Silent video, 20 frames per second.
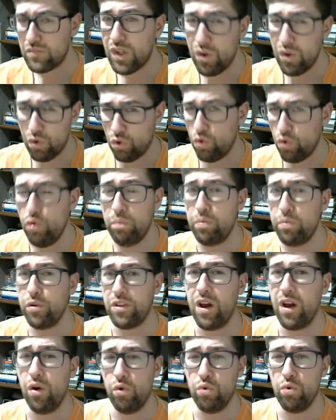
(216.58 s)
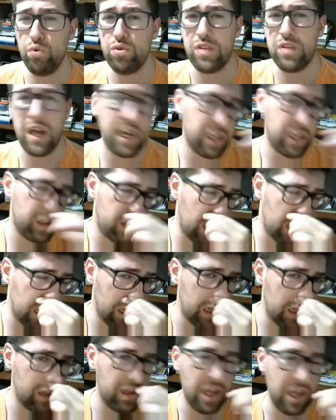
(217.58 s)
Grupo Itaú, tá? Que tem
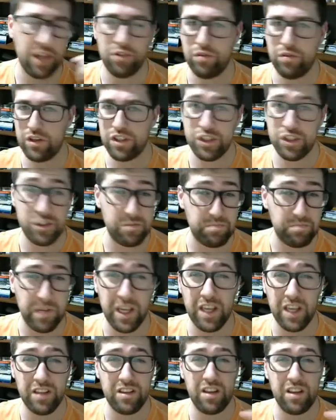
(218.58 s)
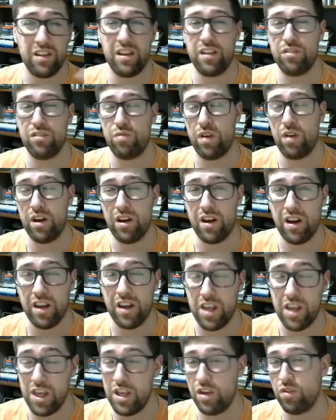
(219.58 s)
ali dentro a XP, tem dentro a
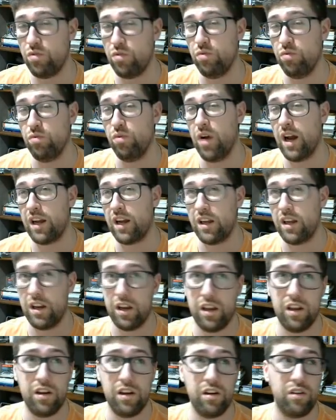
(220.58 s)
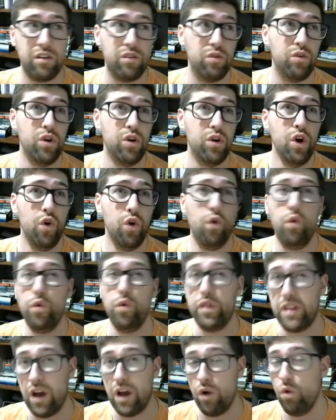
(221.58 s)
Rico, a Clear, o
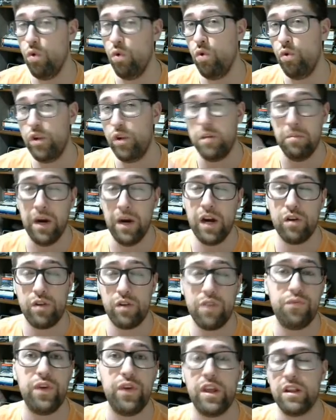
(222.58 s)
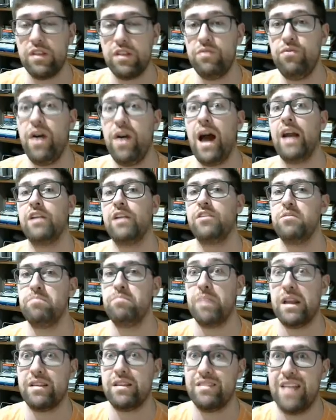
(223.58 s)
Itaú, Unibanco, enfim, tem várias
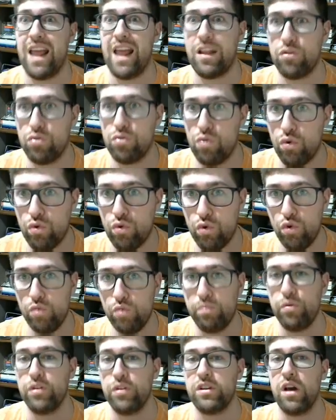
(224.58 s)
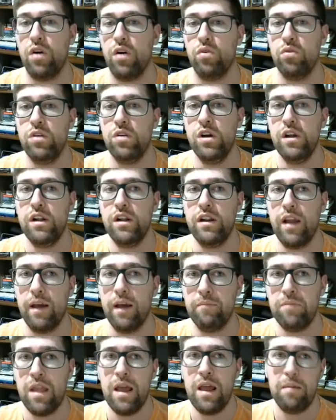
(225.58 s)
empresas dentro do Grupo Itaú, né?
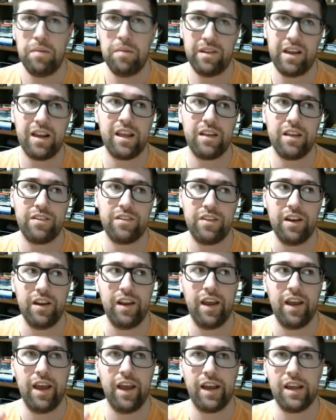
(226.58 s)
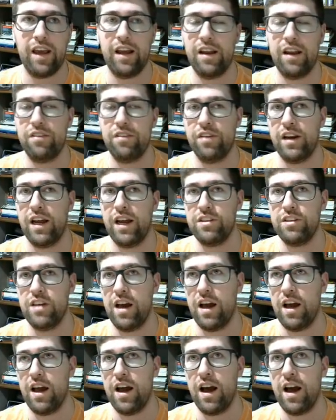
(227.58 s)
Apesar que assim, né? É que na verdade
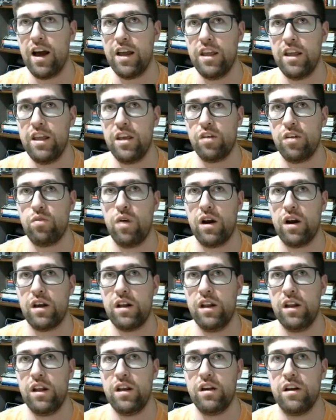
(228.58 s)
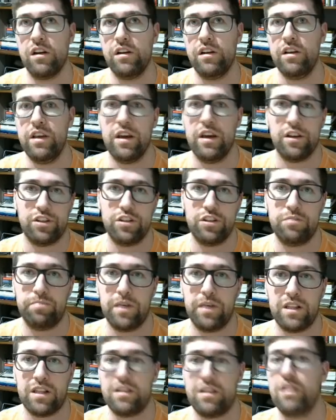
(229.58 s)
a, a Rico, a Clear e a
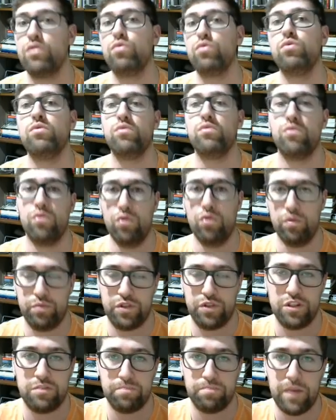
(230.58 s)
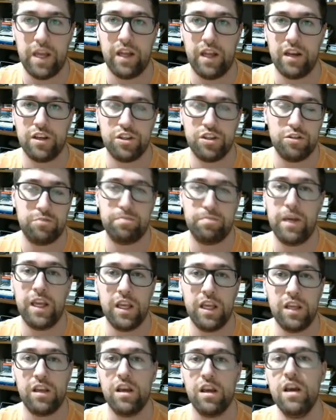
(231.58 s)
XP tá dentro do Grupo XP, né? XP
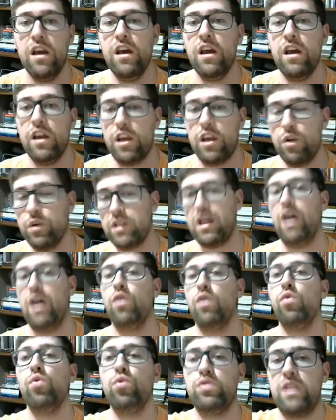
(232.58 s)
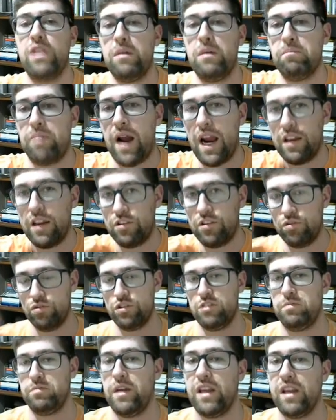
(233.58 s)
Inc que o Itaú tem parte do
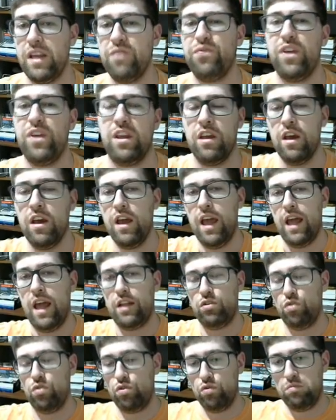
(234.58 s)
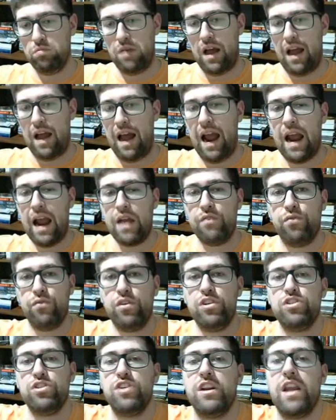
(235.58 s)
XP. Enfim, é toda uma
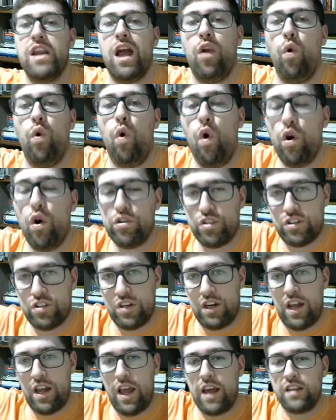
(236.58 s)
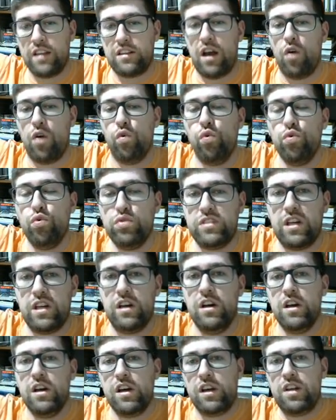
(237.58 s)
árvore genealógica, né? A Itaúsa,
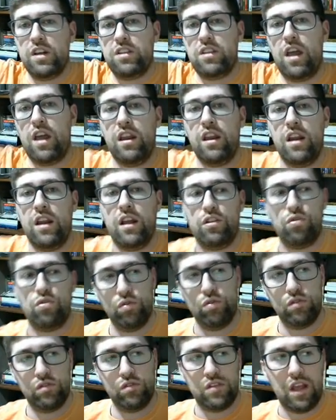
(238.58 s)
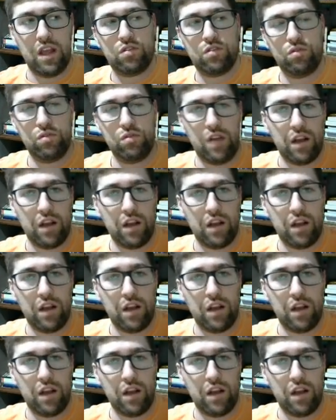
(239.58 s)
que tem, né, todo dentro da.